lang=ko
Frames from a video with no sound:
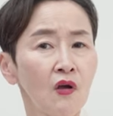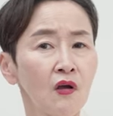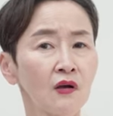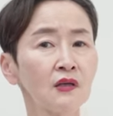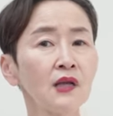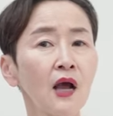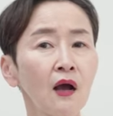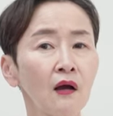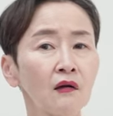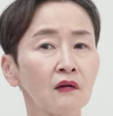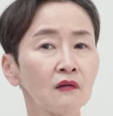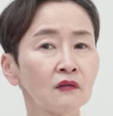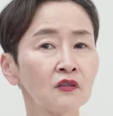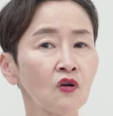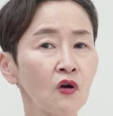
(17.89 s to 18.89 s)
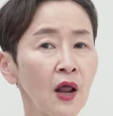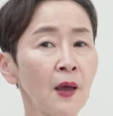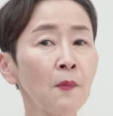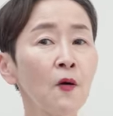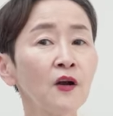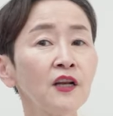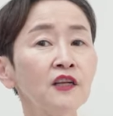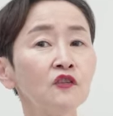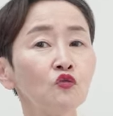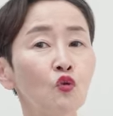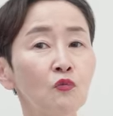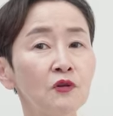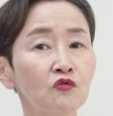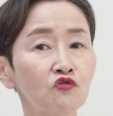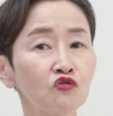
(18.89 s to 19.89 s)
그냥 그걸 해버리는
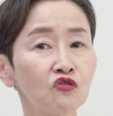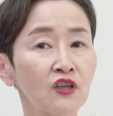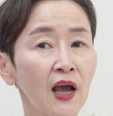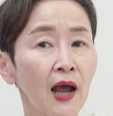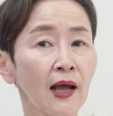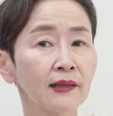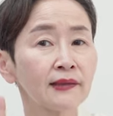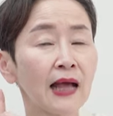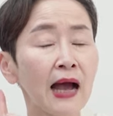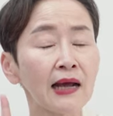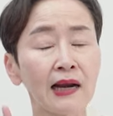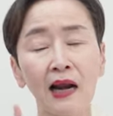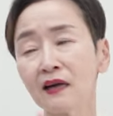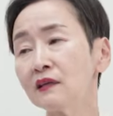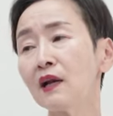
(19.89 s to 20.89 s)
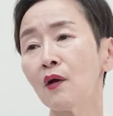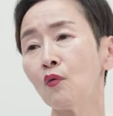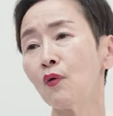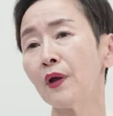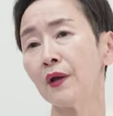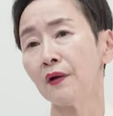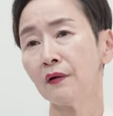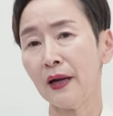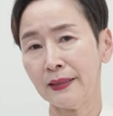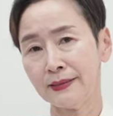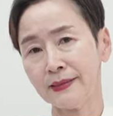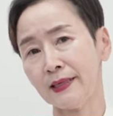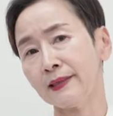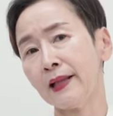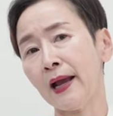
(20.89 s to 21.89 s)
놈이 누구냐? 나라는 애고예요.
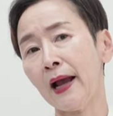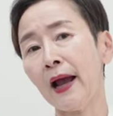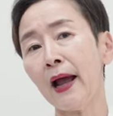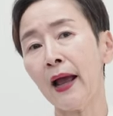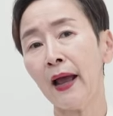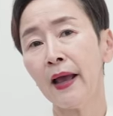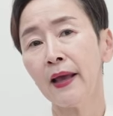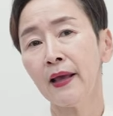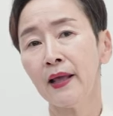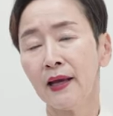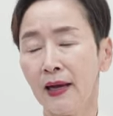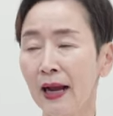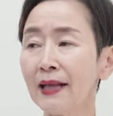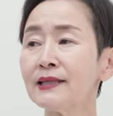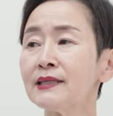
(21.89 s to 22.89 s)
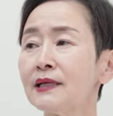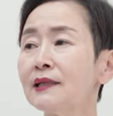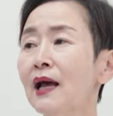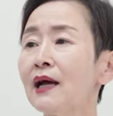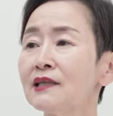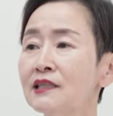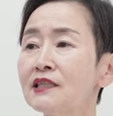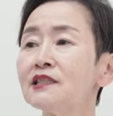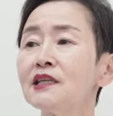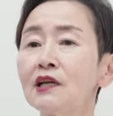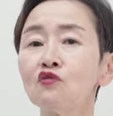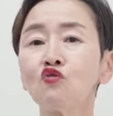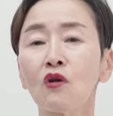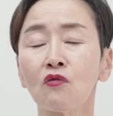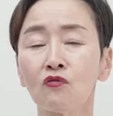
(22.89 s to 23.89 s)
가짜 나. 가짜 나가
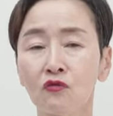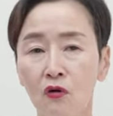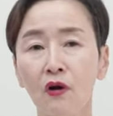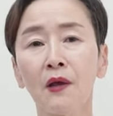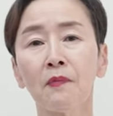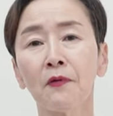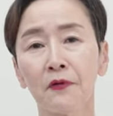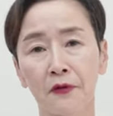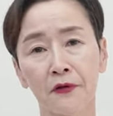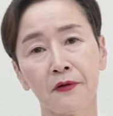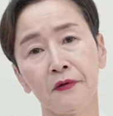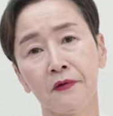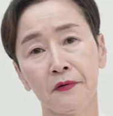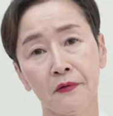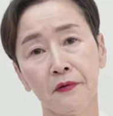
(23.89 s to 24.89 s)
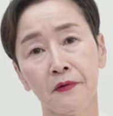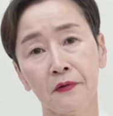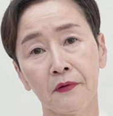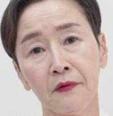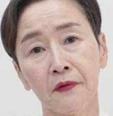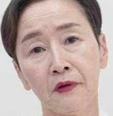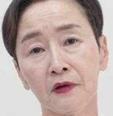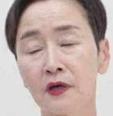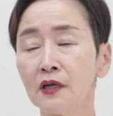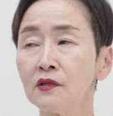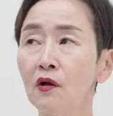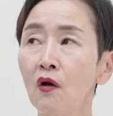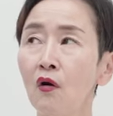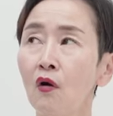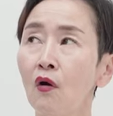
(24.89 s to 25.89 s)
진짜인 줄 알고 그걸 해버려요.
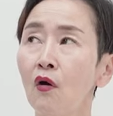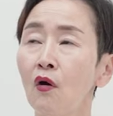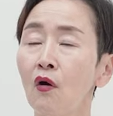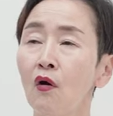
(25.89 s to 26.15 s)
그래서